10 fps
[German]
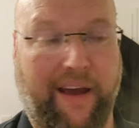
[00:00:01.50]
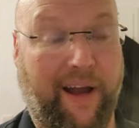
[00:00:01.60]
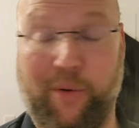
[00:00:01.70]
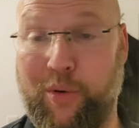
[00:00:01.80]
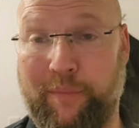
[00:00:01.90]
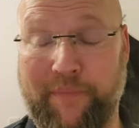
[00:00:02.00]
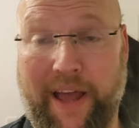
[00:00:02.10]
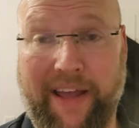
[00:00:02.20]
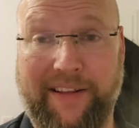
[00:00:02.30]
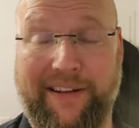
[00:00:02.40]
Hallo,
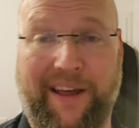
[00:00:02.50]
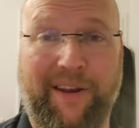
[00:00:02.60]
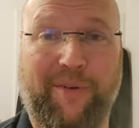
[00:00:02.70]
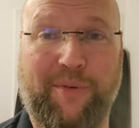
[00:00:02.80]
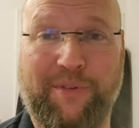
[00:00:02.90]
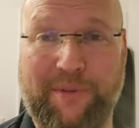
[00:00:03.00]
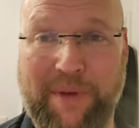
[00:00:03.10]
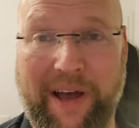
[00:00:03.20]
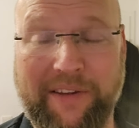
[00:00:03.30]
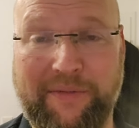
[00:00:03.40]
ein kleiner Gruß
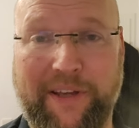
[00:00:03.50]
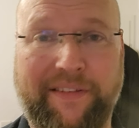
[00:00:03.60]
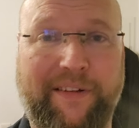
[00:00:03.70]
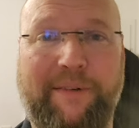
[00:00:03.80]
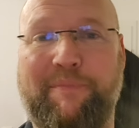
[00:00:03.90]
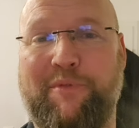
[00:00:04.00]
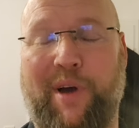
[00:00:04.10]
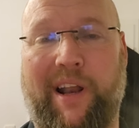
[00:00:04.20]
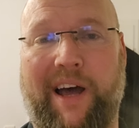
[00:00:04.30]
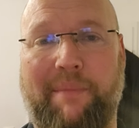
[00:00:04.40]
zum Jahreswechsel
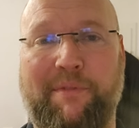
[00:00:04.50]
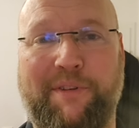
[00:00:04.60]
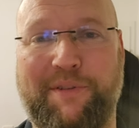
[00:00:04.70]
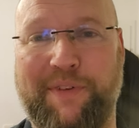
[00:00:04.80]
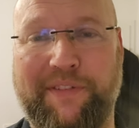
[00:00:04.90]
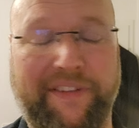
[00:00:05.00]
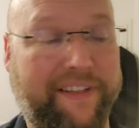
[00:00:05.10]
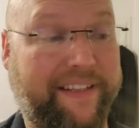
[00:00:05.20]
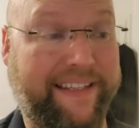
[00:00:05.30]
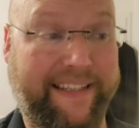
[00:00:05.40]
für alle
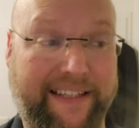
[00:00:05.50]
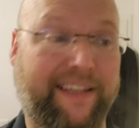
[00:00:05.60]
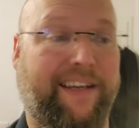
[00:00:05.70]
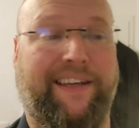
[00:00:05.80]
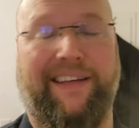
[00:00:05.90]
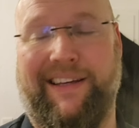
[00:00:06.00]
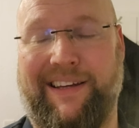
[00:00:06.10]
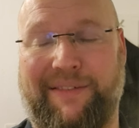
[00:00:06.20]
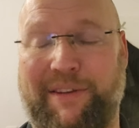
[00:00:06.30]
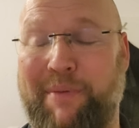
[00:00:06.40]
Amtsgeschwister, die
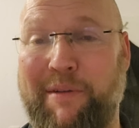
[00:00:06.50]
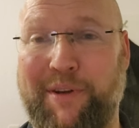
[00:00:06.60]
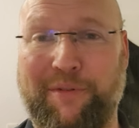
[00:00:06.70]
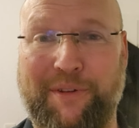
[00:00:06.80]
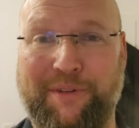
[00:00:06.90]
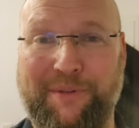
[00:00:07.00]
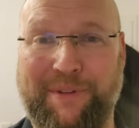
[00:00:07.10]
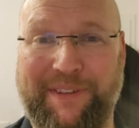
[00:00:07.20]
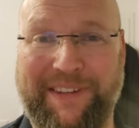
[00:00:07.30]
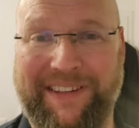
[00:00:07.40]
verzweifelt auf der
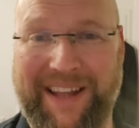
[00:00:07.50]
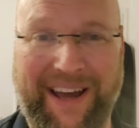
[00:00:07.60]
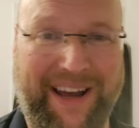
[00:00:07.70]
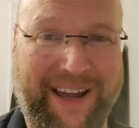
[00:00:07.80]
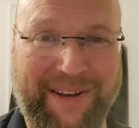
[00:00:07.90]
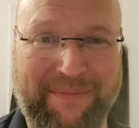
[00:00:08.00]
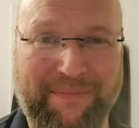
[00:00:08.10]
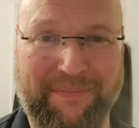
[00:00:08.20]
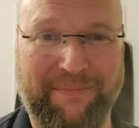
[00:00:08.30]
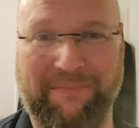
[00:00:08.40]
Suche sind nach
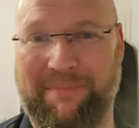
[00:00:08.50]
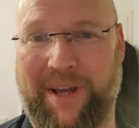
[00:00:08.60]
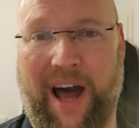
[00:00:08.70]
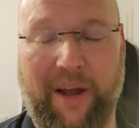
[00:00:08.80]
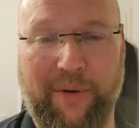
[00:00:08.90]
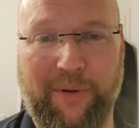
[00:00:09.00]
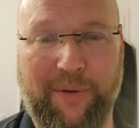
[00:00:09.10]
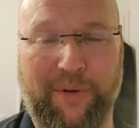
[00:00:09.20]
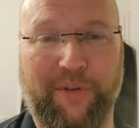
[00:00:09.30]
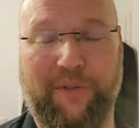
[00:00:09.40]
einem
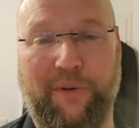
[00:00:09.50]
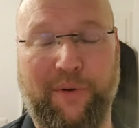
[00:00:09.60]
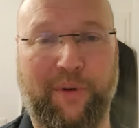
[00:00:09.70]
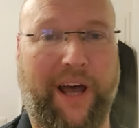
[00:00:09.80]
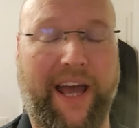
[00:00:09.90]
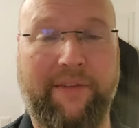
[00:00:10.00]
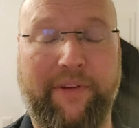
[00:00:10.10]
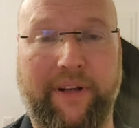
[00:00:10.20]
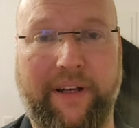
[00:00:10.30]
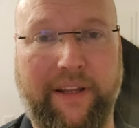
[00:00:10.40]
Kanon oder Song oder
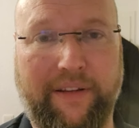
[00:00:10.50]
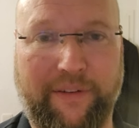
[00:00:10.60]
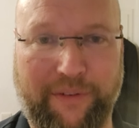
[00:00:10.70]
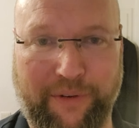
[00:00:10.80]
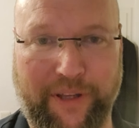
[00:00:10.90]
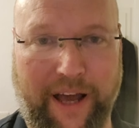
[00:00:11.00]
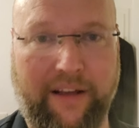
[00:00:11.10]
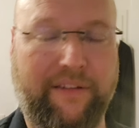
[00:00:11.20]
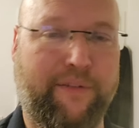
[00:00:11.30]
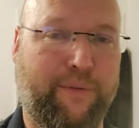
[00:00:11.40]
einfachen Lied zur
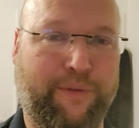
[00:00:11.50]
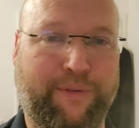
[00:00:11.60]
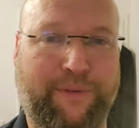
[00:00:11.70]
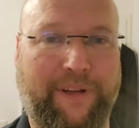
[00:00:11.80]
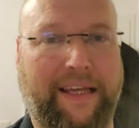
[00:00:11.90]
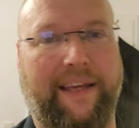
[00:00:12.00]
Jahreslosung.